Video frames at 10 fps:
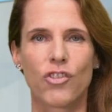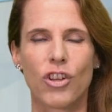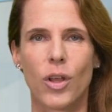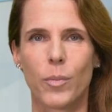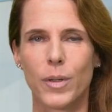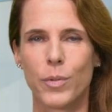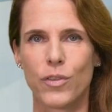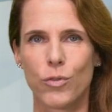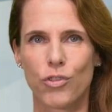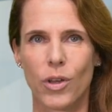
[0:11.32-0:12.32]
Shalom, liebe
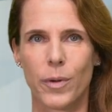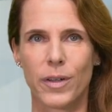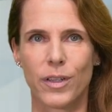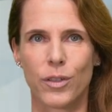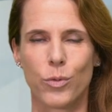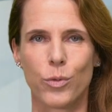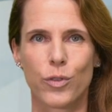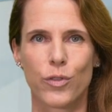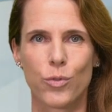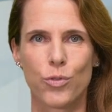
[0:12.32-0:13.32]
Zuschauerinnen
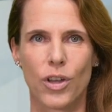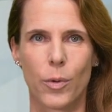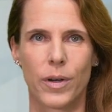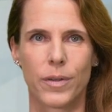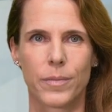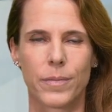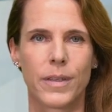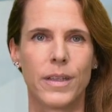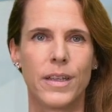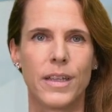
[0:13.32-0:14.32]
und Zuschauer.
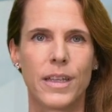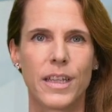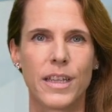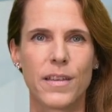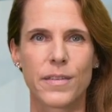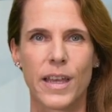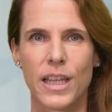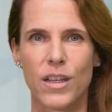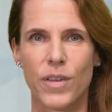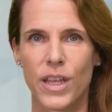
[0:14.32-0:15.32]
In
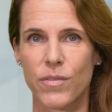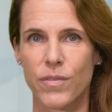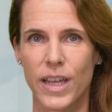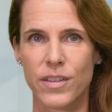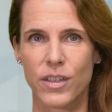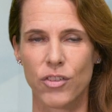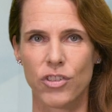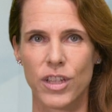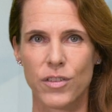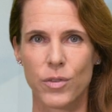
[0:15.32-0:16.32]
Israel werden weitere
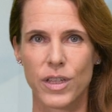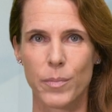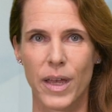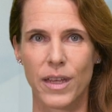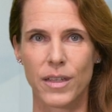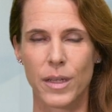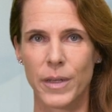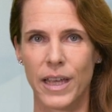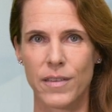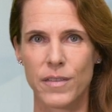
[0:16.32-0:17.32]
Städte und Gemeinden im
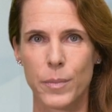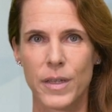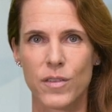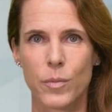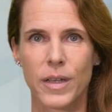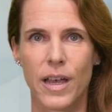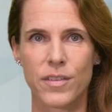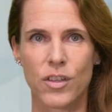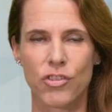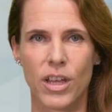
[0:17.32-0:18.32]
Grenzgebiet zum
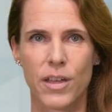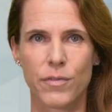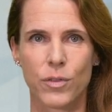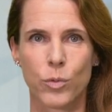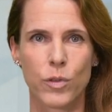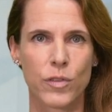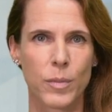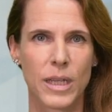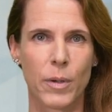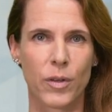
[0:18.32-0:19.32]
Gazastreifen und zum
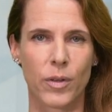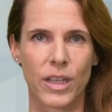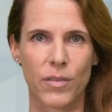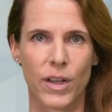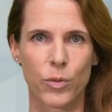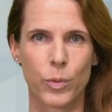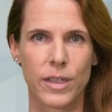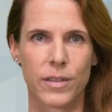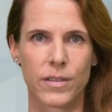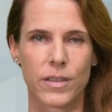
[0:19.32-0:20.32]
Libanon
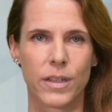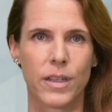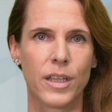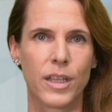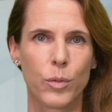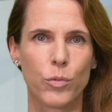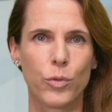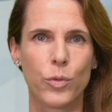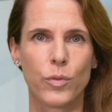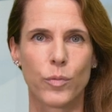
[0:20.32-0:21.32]
evakuiert. Im
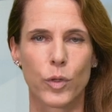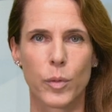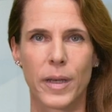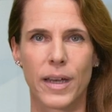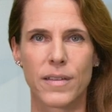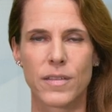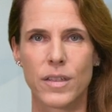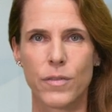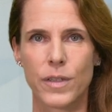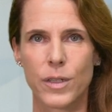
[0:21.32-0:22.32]
Süden wurde bereits
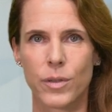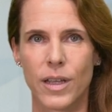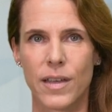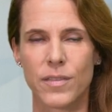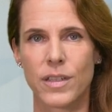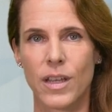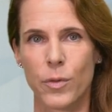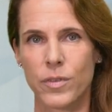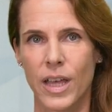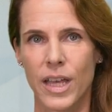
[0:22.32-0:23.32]
die
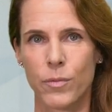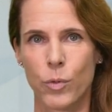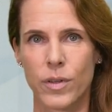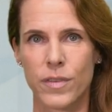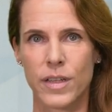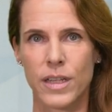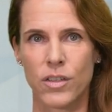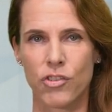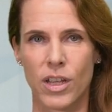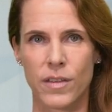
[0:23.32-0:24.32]
34.000 Einwohner
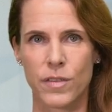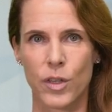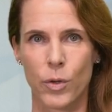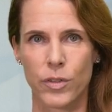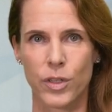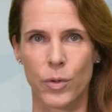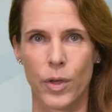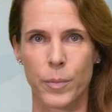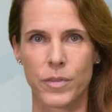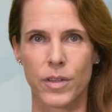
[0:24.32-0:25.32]
zählende Stadt Sderot
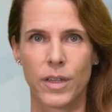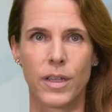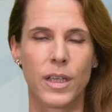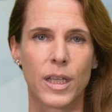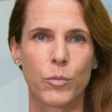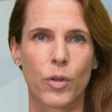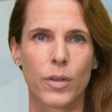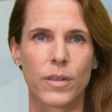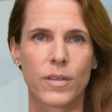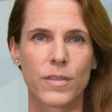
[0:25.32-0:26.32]
geräumt. Im
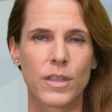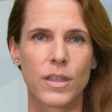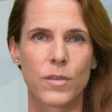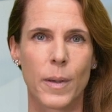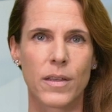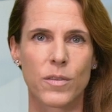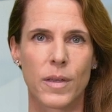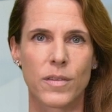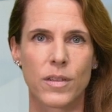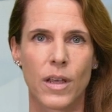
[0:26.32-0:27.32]
Norden sind die
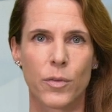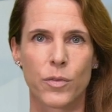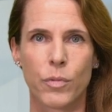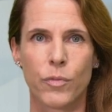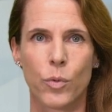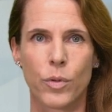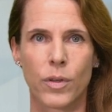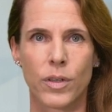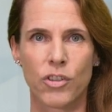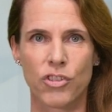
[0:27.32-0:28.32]
22.000
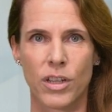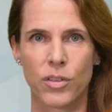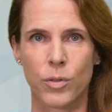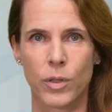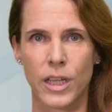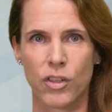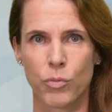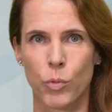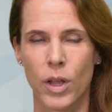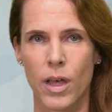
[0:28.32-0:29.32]
Bewohner der Stadt Kyriat
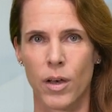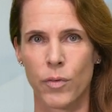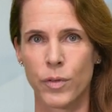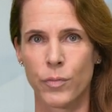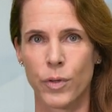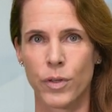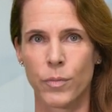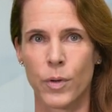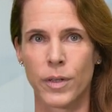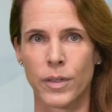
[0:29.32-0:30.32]
Shmona aufgefordert
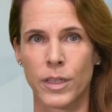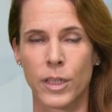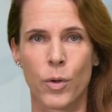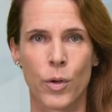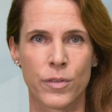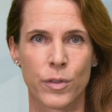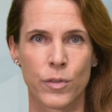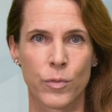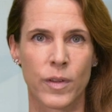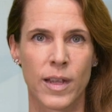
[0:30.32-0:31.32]
worden, ihre Häuser
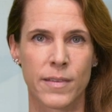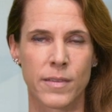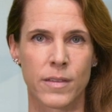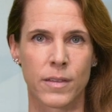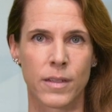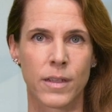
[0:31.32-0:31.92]
zu verlassen.